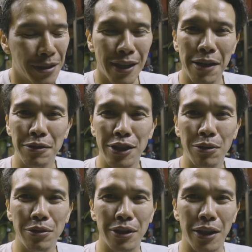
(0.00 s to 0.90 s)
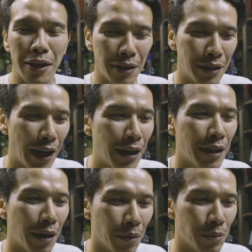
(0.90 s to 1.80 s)
使う人って誰
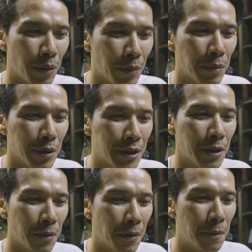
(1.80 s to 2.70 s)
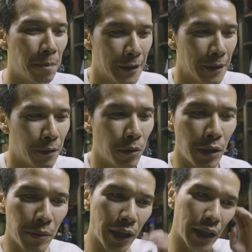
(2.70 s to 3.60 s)
だろうと思いますけど、こ
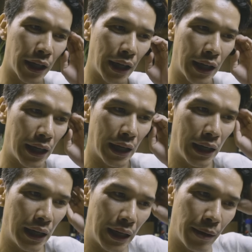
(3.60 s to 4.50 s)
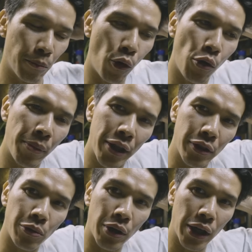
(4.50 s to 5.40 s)
れもなんかね、モーメンと